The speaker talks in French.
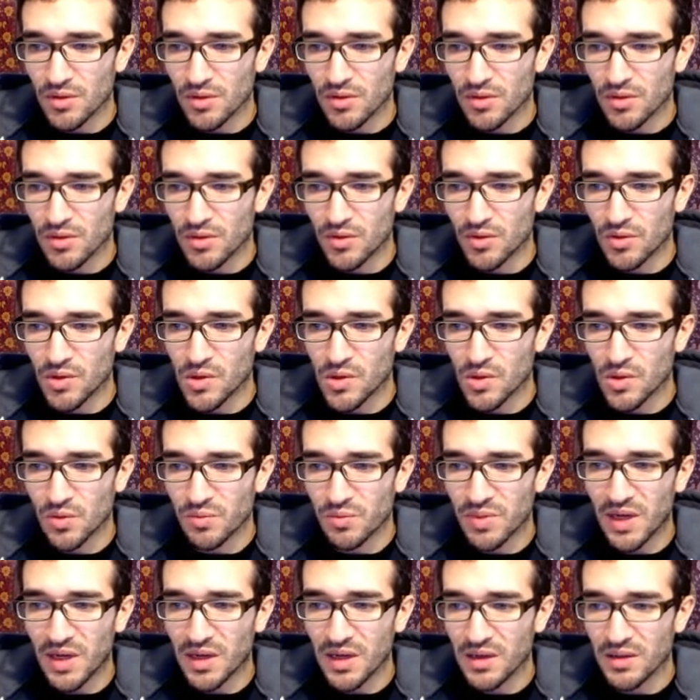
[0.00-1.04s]
ne sont
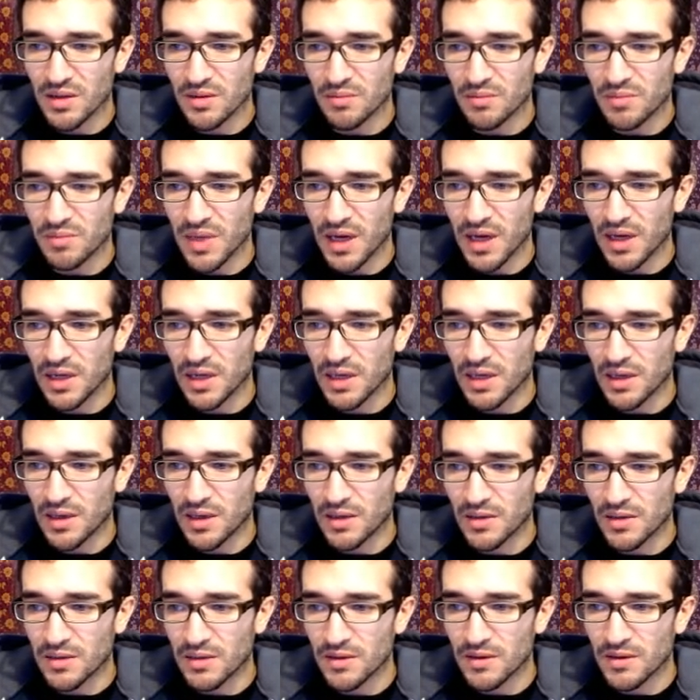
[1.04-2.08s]
pas parallèles.
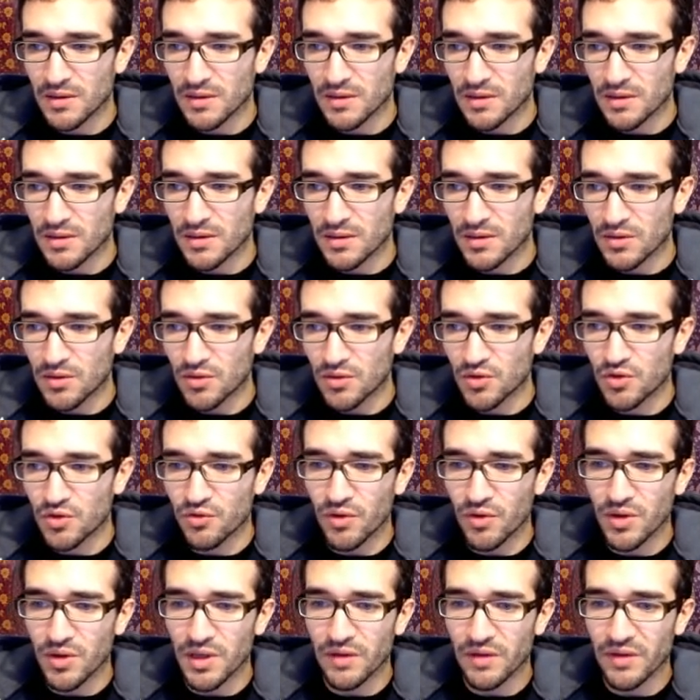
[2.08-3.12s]
Donc tu vois,
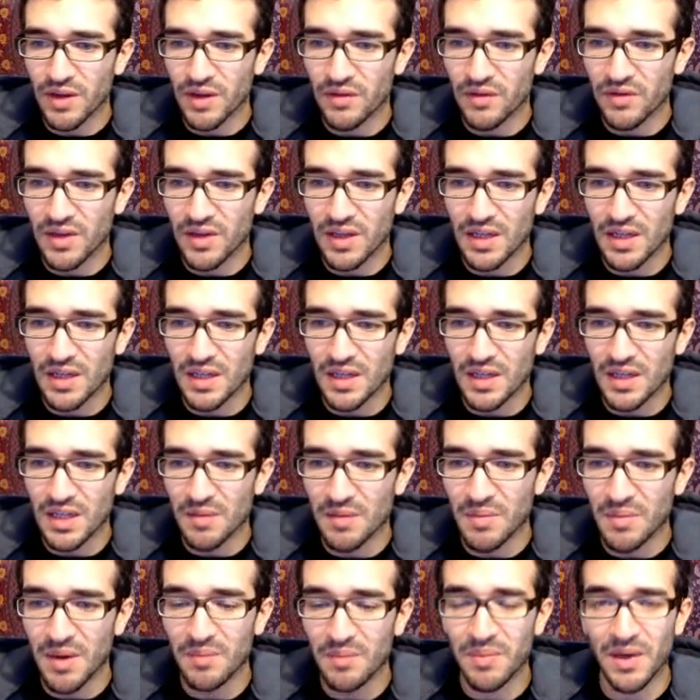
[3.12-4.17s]
on a vérifié qu'elles n'étaient
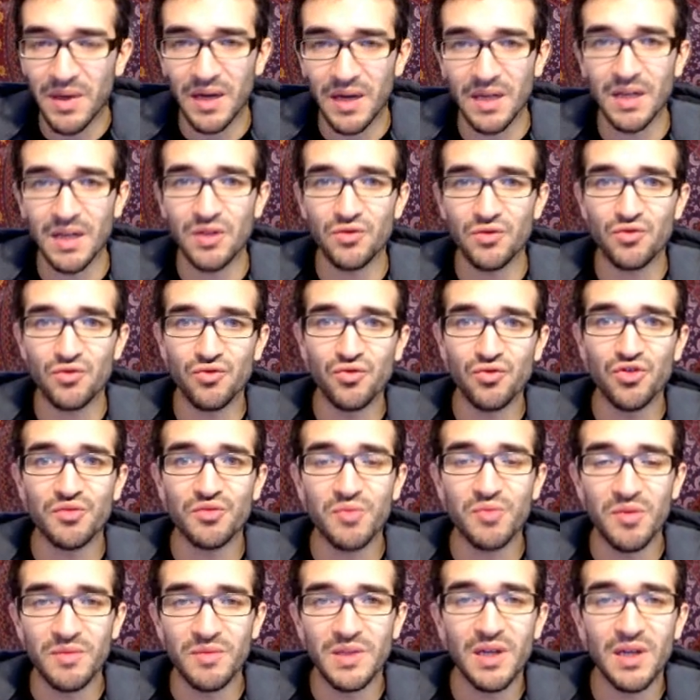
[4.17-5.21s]
pas parallèles, du coup je peux
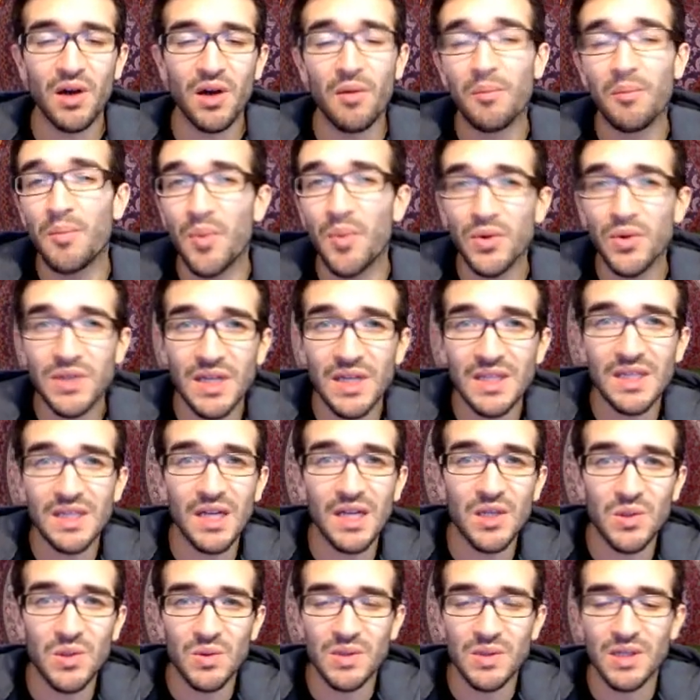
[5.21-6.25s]
me dire peut-être qu'elles
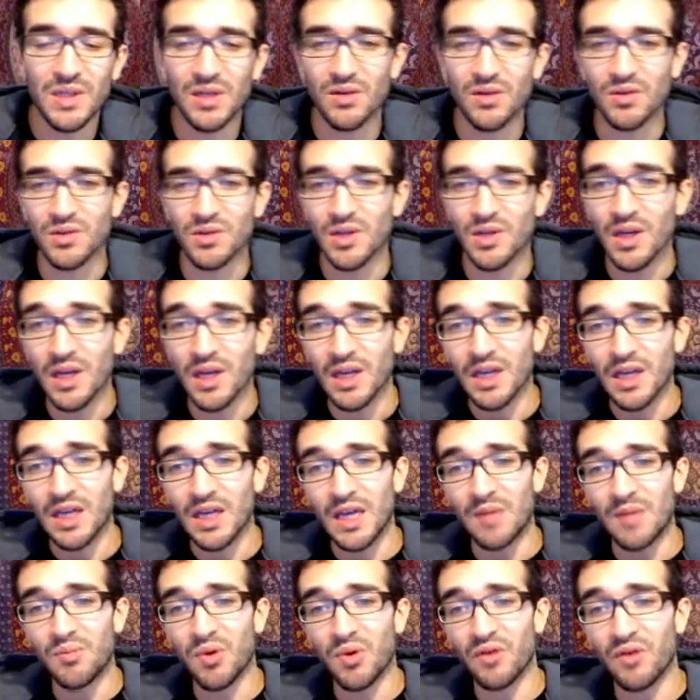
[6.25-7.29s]
sont séquentes. Et
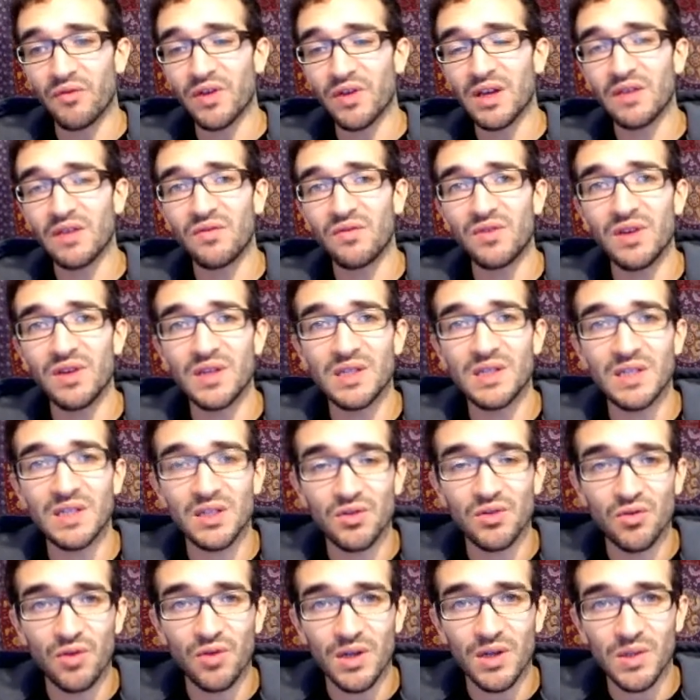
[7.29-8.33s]
pour vérifier si deux
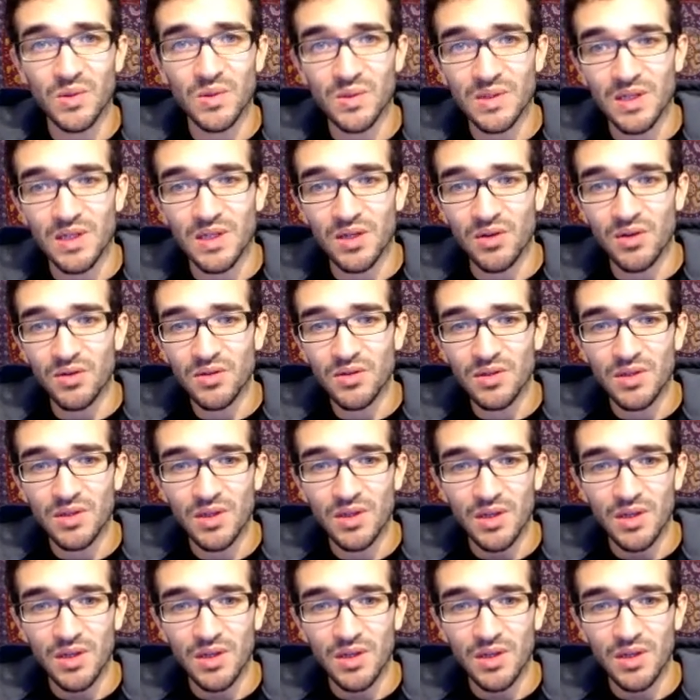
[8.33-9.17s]
droites sont séquentes,